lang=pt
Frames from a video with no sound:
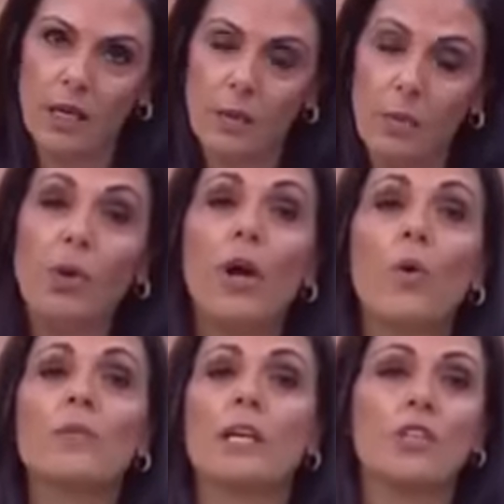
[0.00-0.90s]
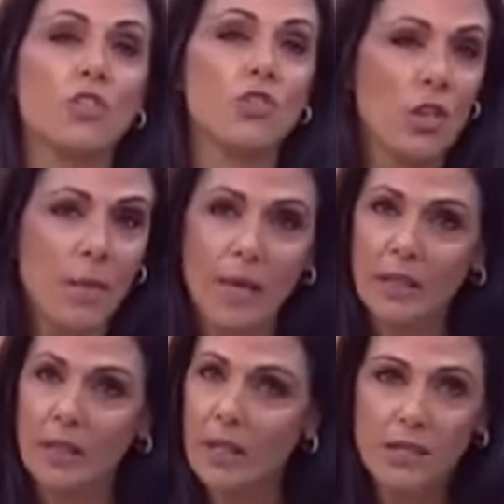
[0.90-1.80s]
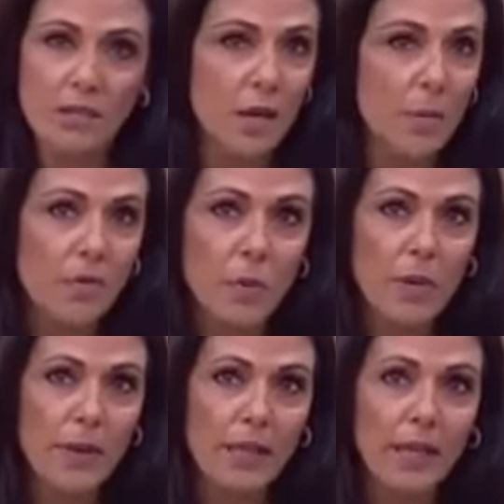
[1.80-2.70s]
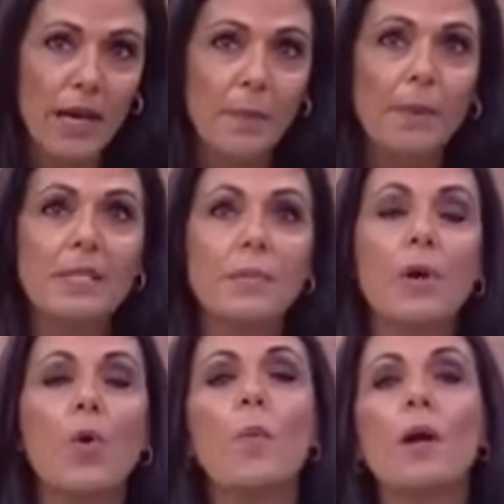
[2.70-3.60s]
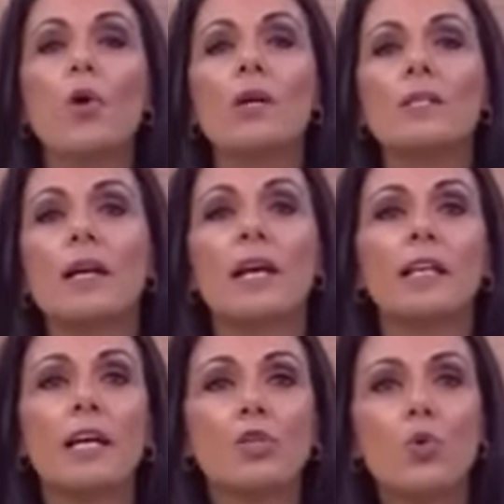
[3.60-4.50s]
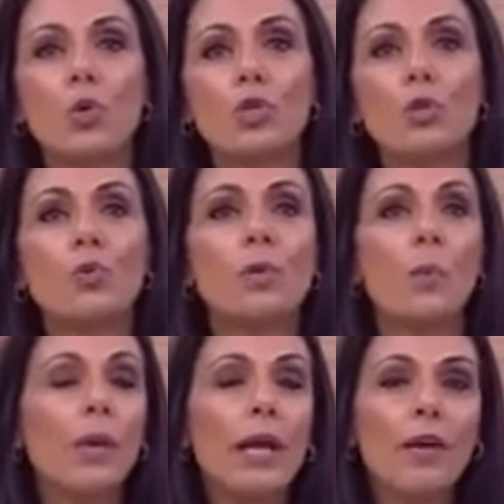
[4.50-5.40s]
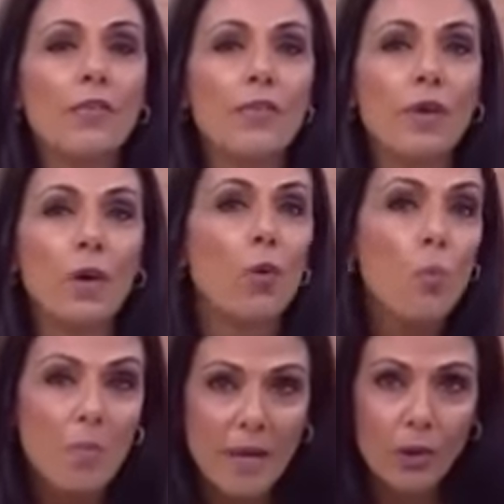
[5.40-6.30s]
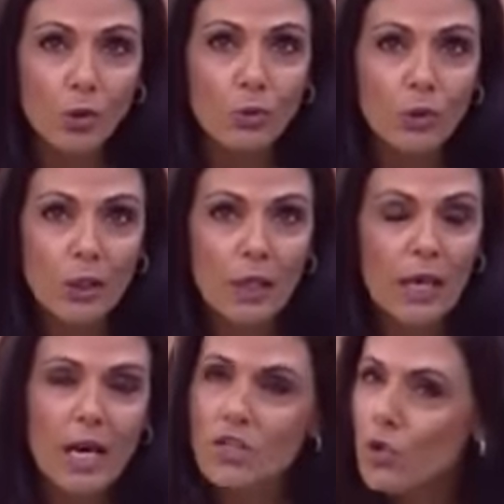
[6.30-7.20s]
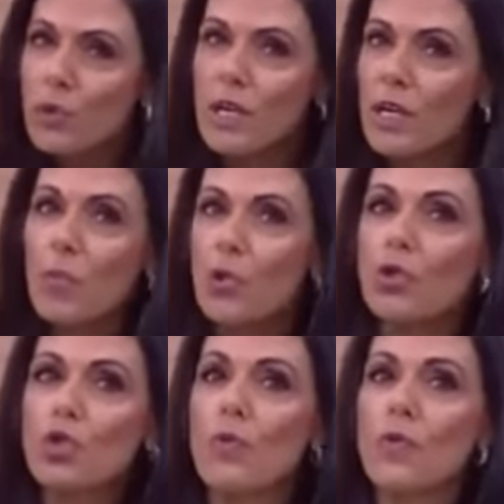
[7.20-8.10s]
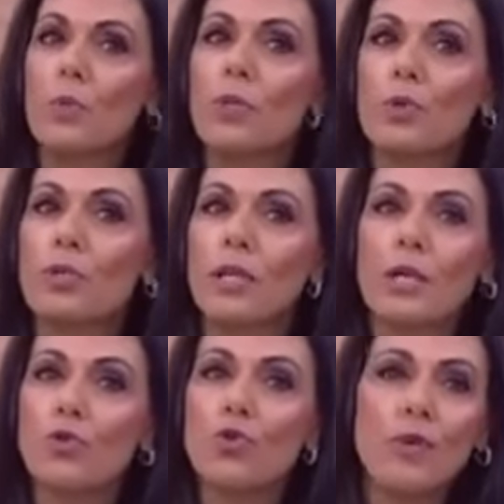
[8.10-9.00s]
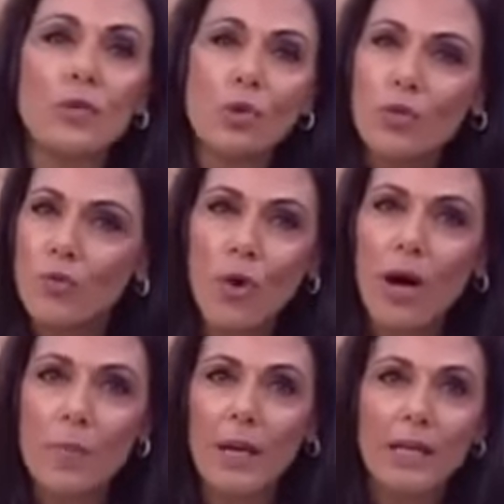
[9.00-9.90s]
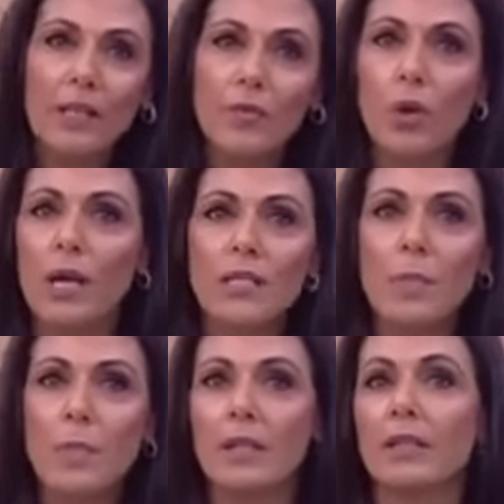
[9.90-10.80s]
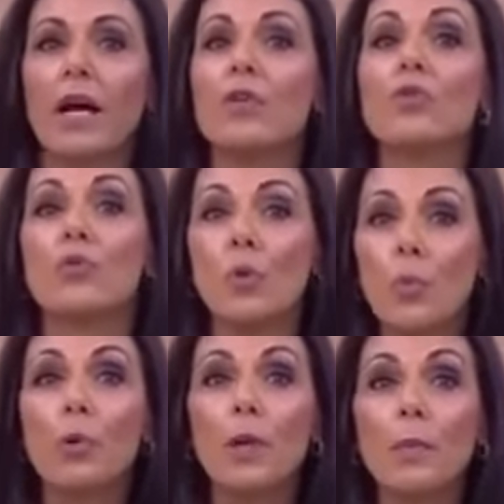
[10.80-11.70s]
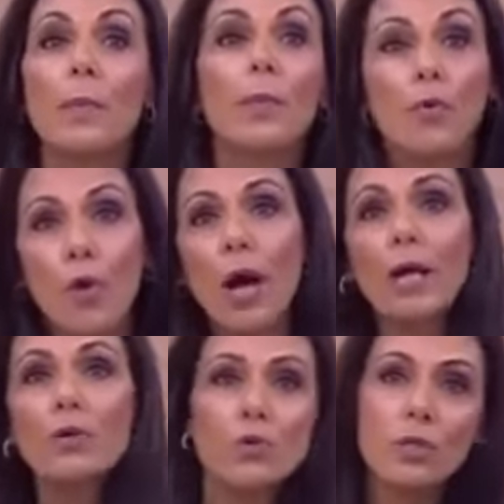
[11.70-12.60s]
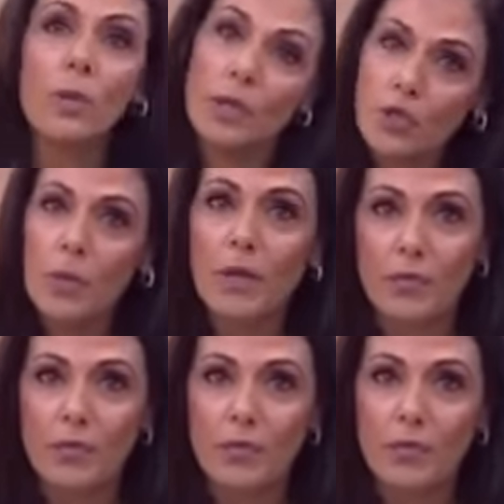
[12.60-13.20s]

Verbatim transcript: A única coisa que a gente lamenta e que sempre vamos lamentar é perceber como a nossa realidade hoje nos obriga a viver com medo. A gente gostaria muito de viver numa sociedade onde houvesse outra forma, além da violência, para tentar resolver o problema provocado justamente pela